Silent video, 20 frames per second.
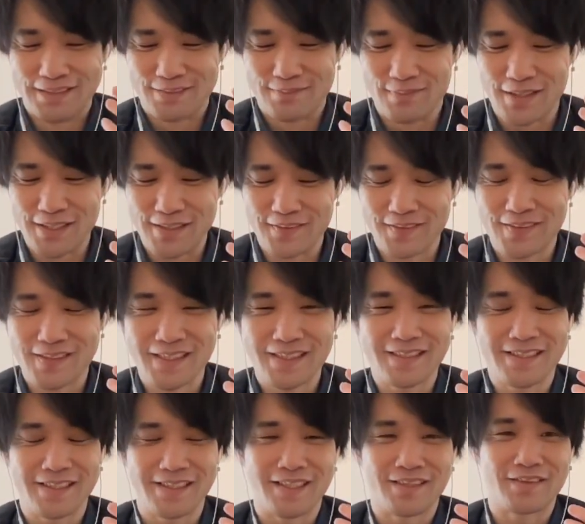めんどくさく
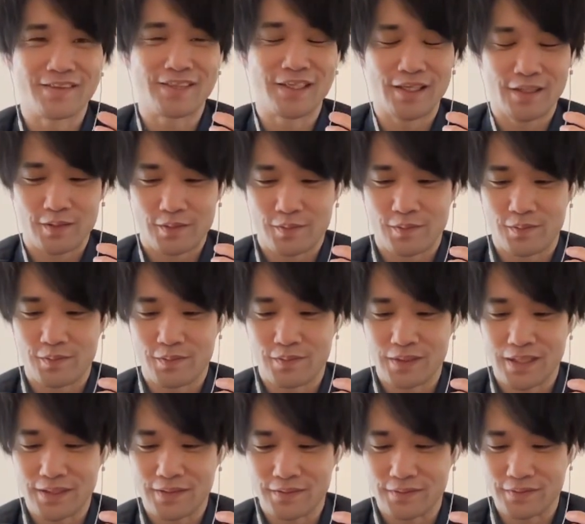て逆にね、極
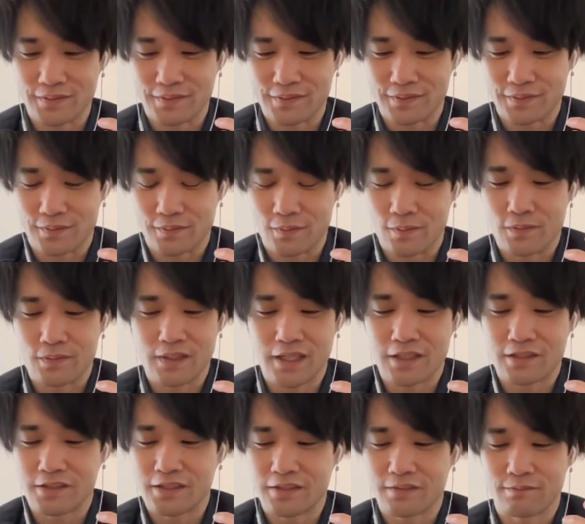楽、極
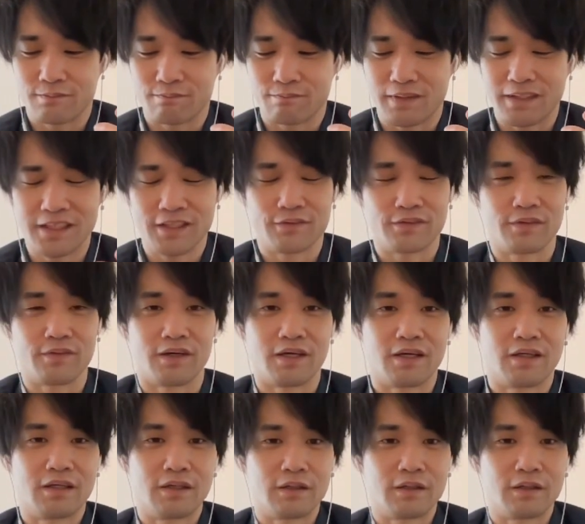楽また言ってるわ。